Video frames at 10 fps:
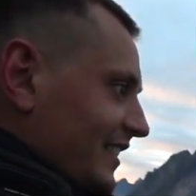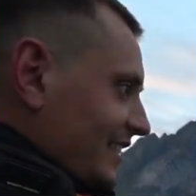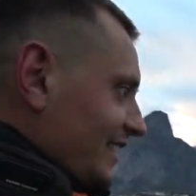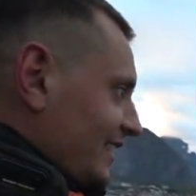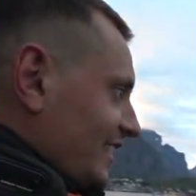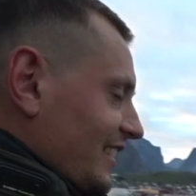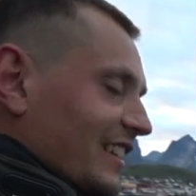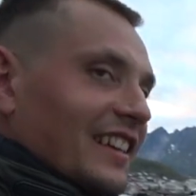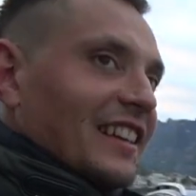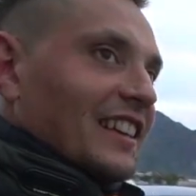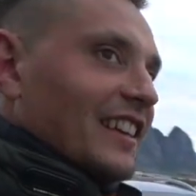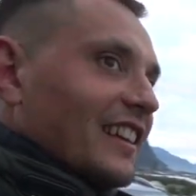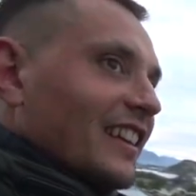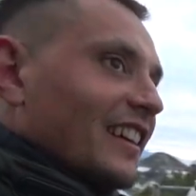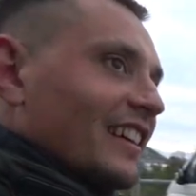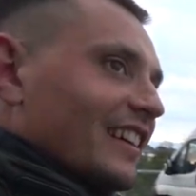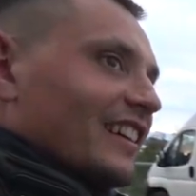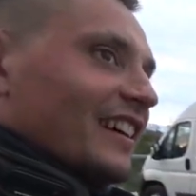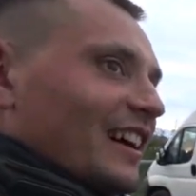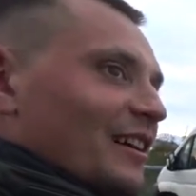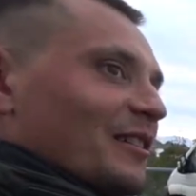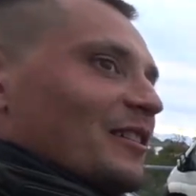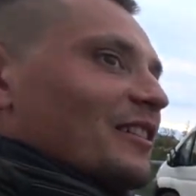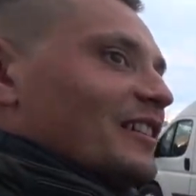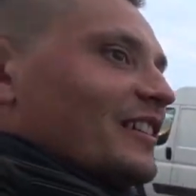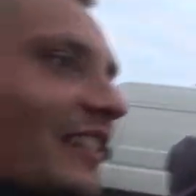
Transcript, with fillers: Там, мы, там Мискинес, там а, О, а